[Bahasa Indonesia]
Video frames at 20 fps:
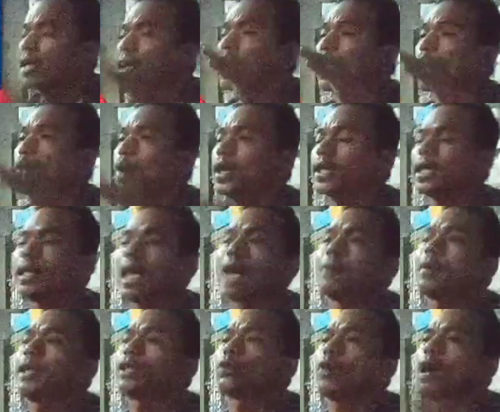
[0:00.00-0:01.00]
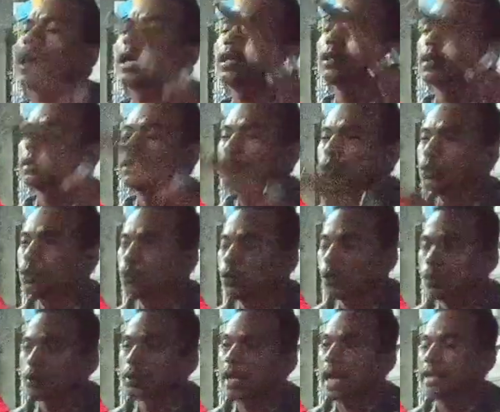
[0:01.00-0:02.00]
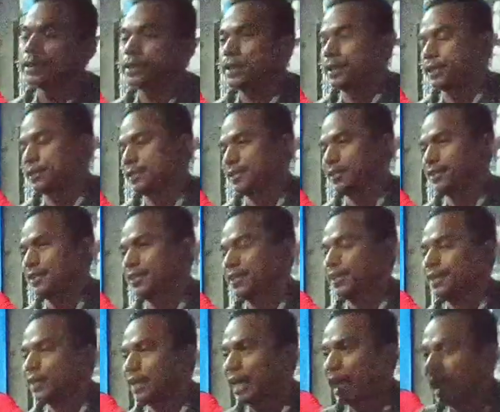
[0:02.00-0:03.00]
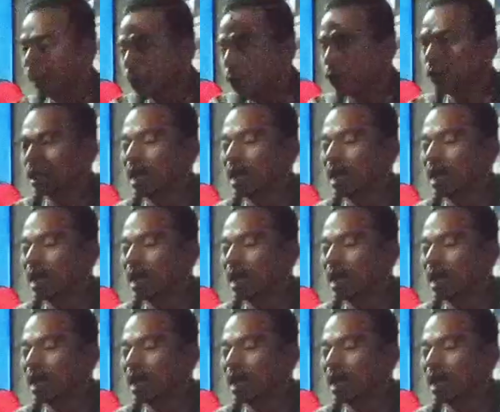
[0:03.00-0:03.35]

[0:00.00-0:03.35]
kekuatan hama itu akan turun drastis. Elbon